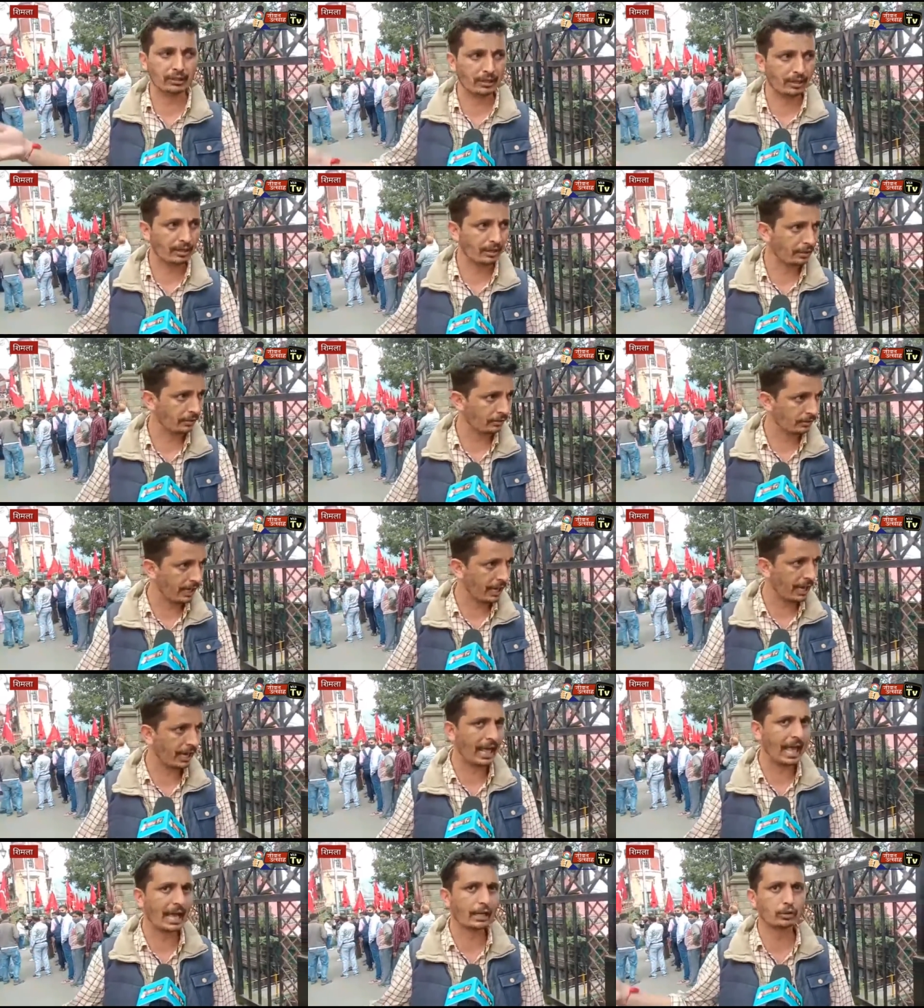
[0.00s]

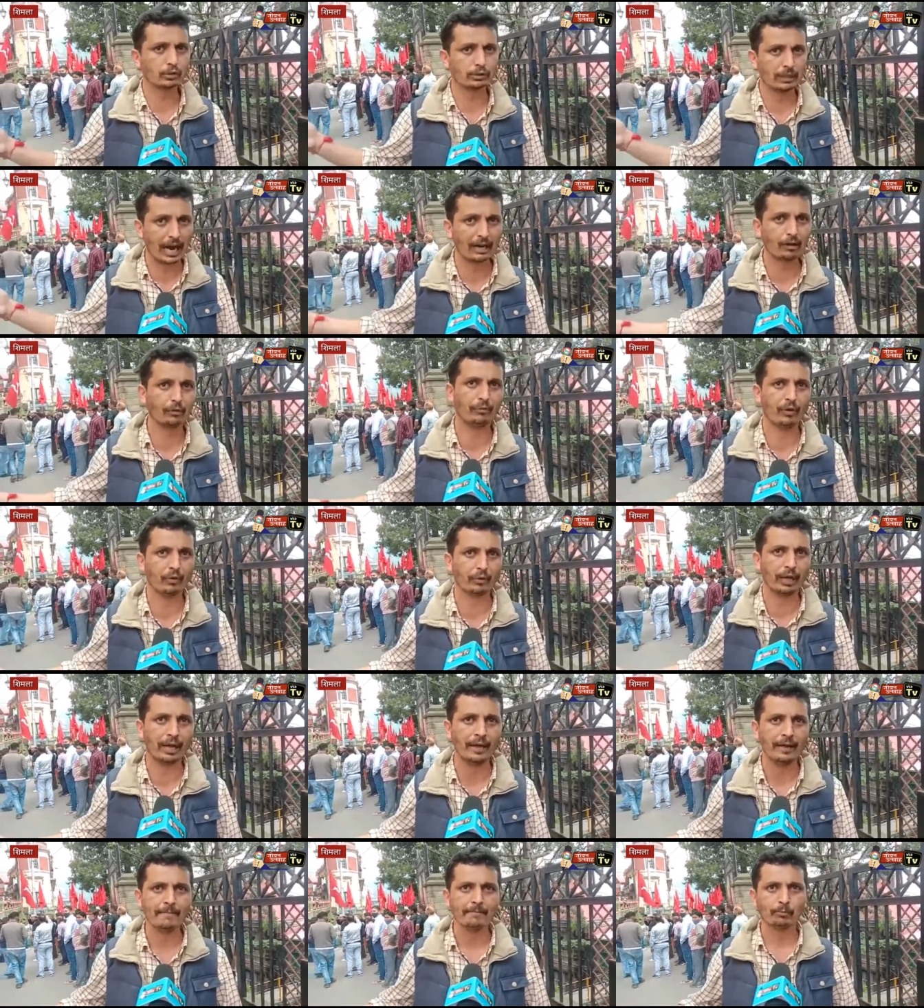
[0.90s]
तेल है एक सौ साठ रुपये हो
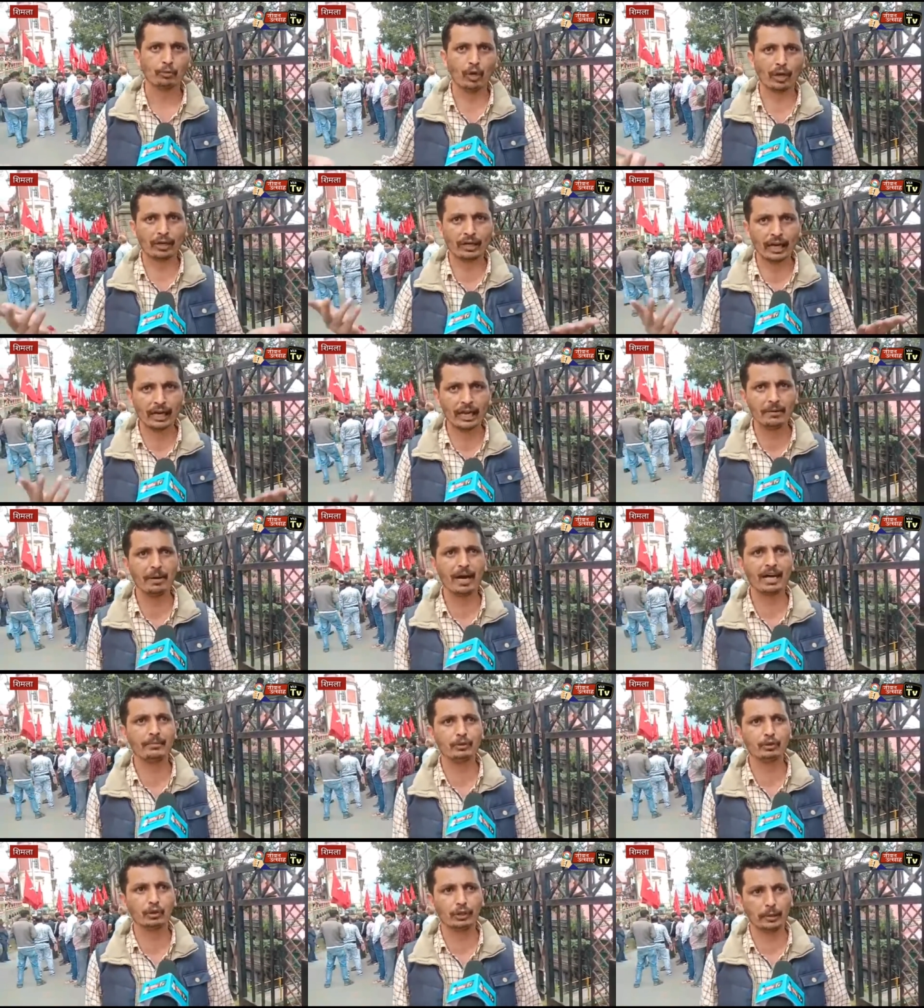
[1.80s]
गया तो एक गरीब
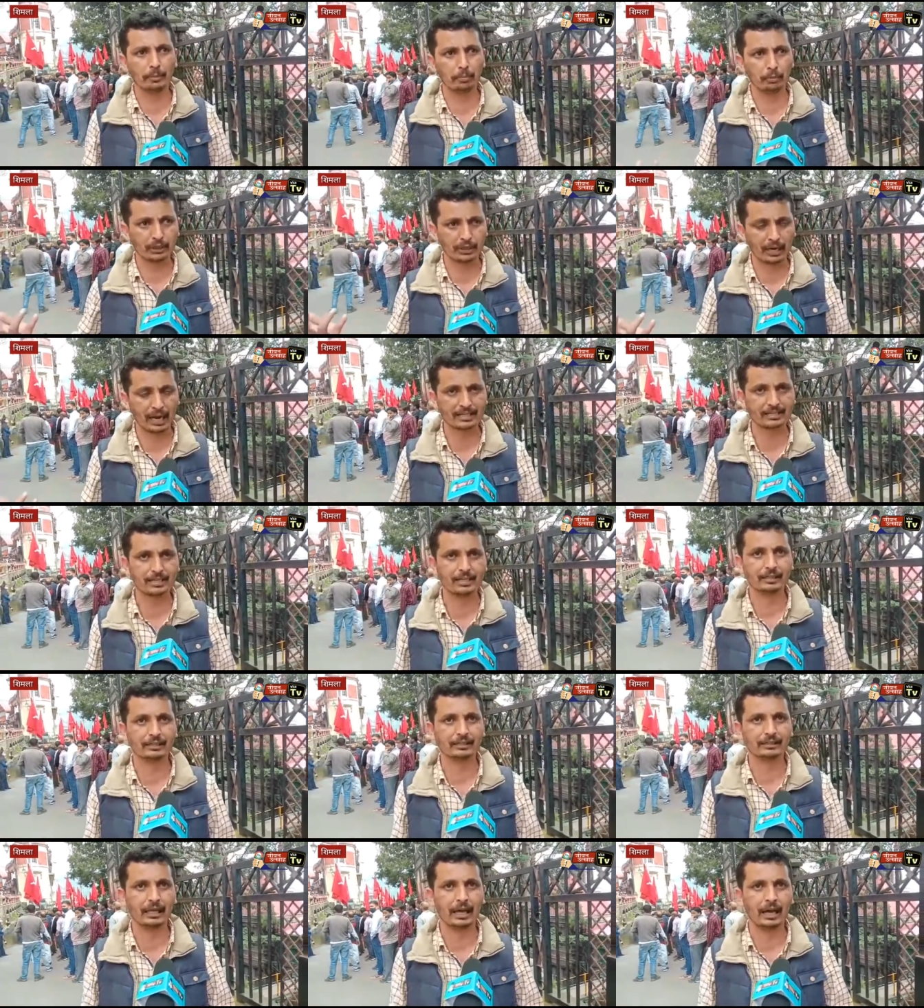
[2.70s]
आदमी जो डिपो से
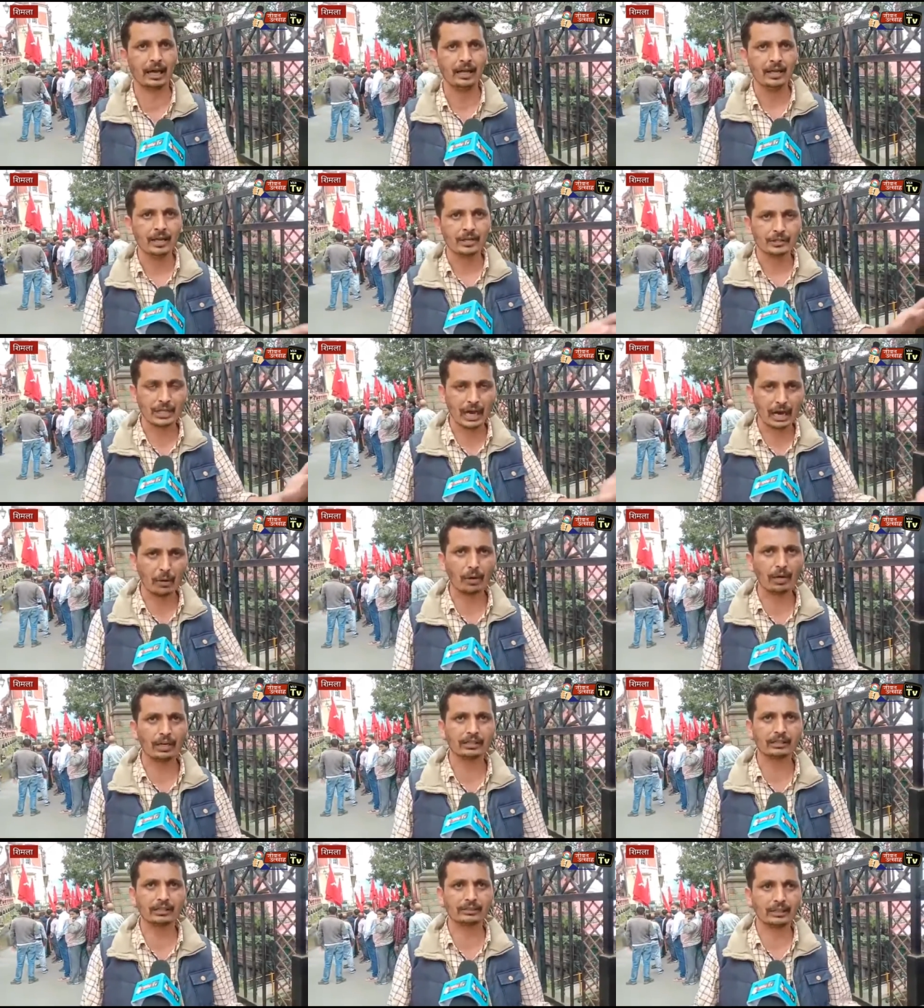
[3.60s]
राशन लेता था
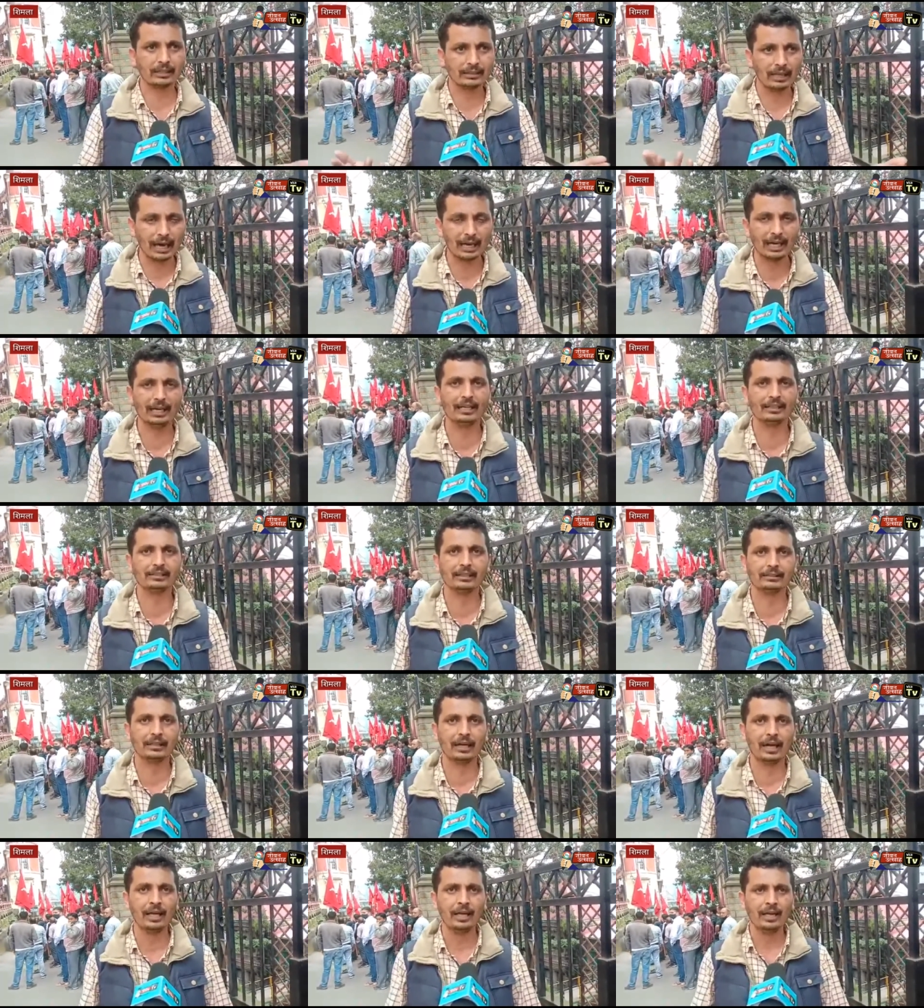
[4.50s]
चावल लेता था दालें
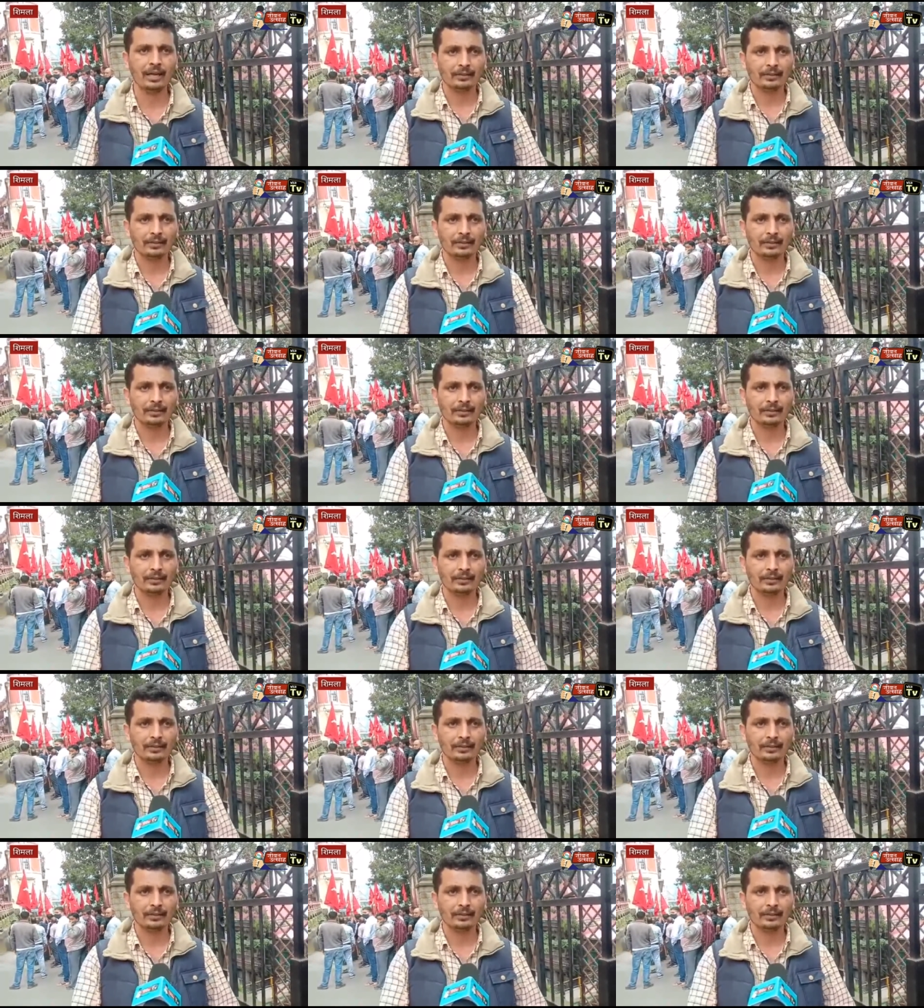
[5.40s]
लेता था